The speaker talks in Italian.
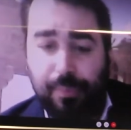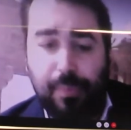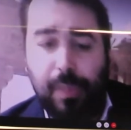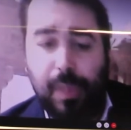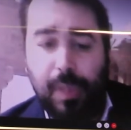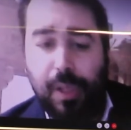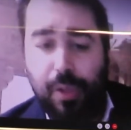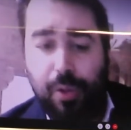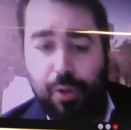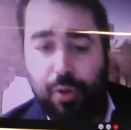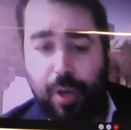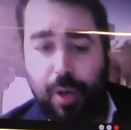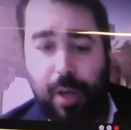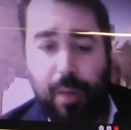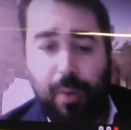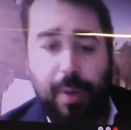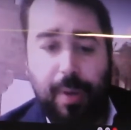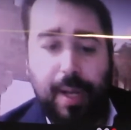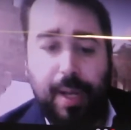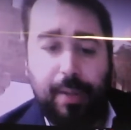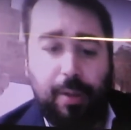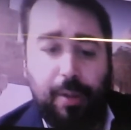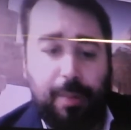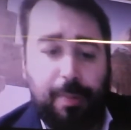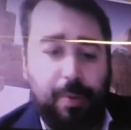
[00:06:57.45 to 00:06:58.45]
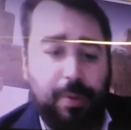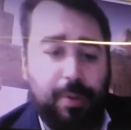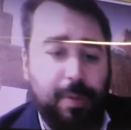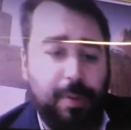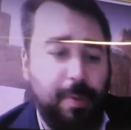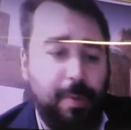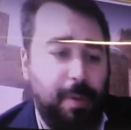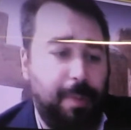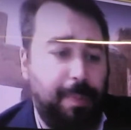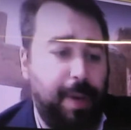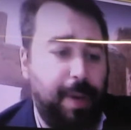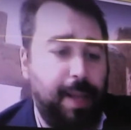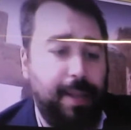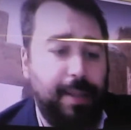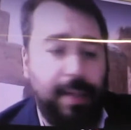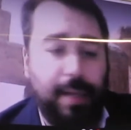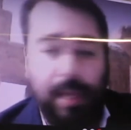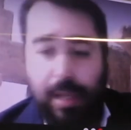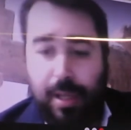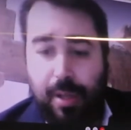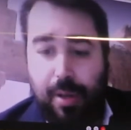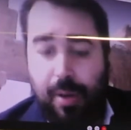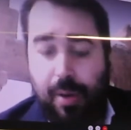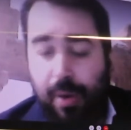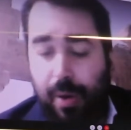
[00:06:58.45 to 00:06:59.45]
cioè quella dopo di mio padre,
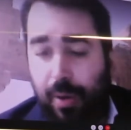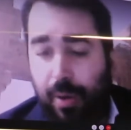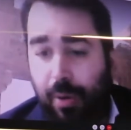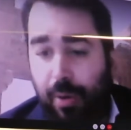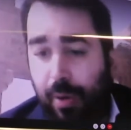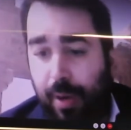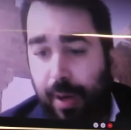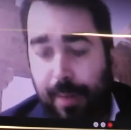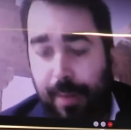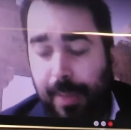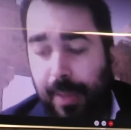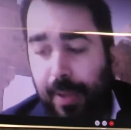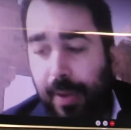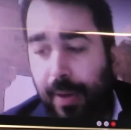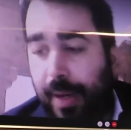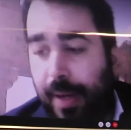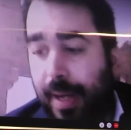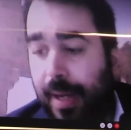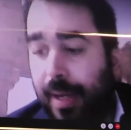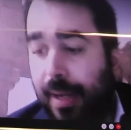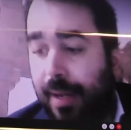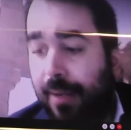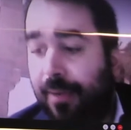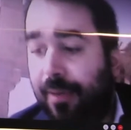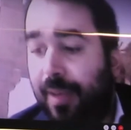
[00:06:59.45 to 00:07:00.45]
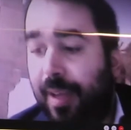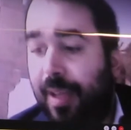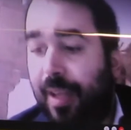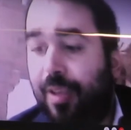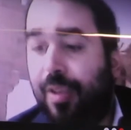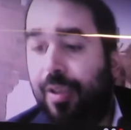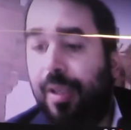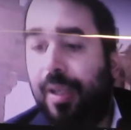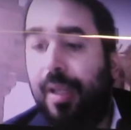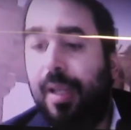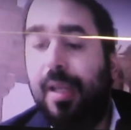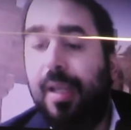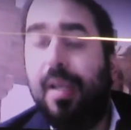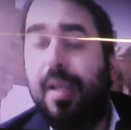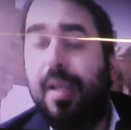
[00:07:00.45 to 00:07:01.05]
io ero ancora minorenne invece,